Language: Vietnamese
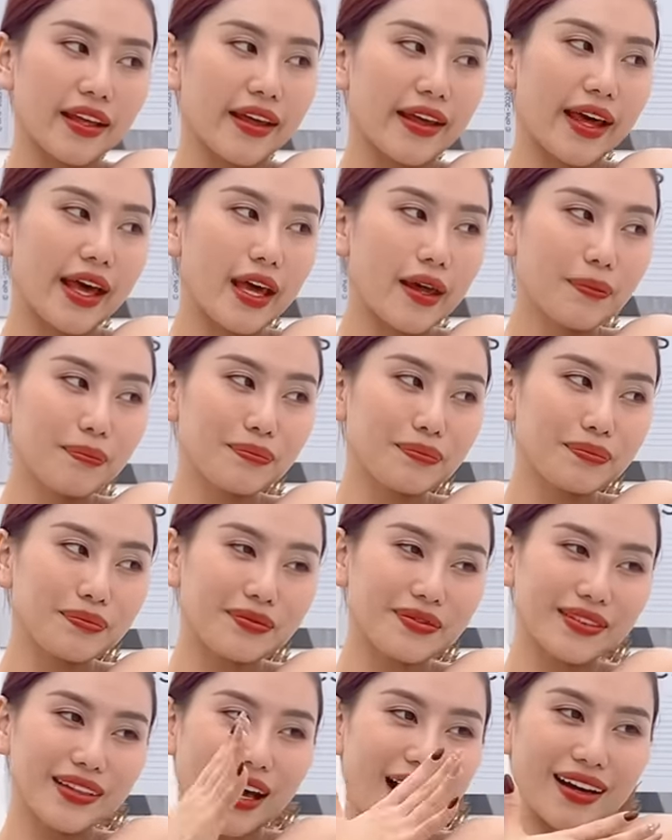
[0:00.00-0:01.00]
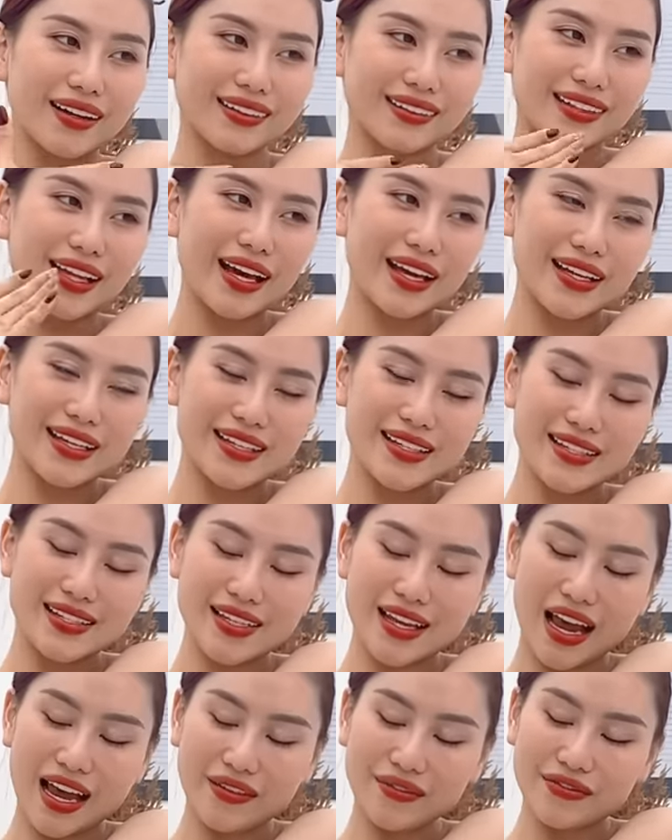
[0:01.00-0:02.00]
ép thẳng tay
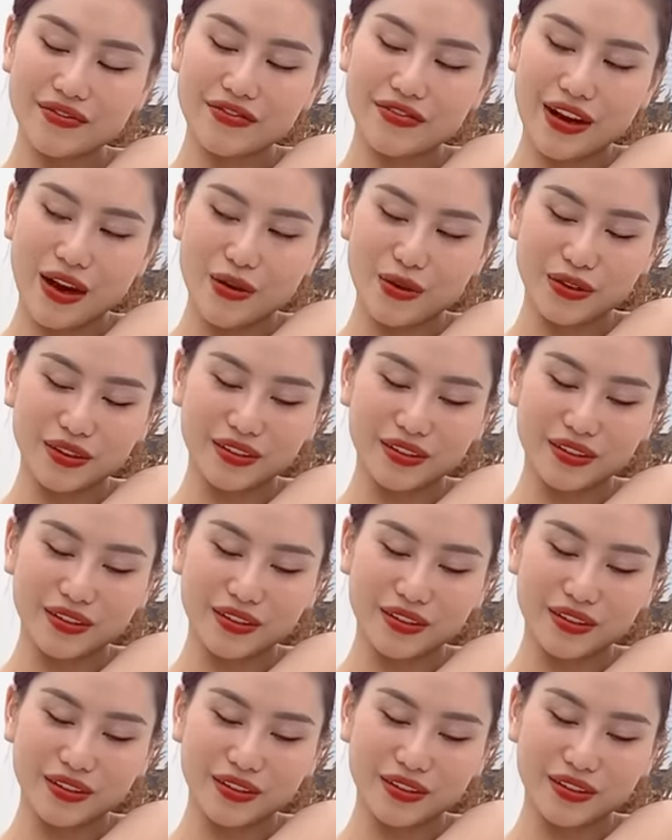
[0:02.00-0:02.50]
sát vào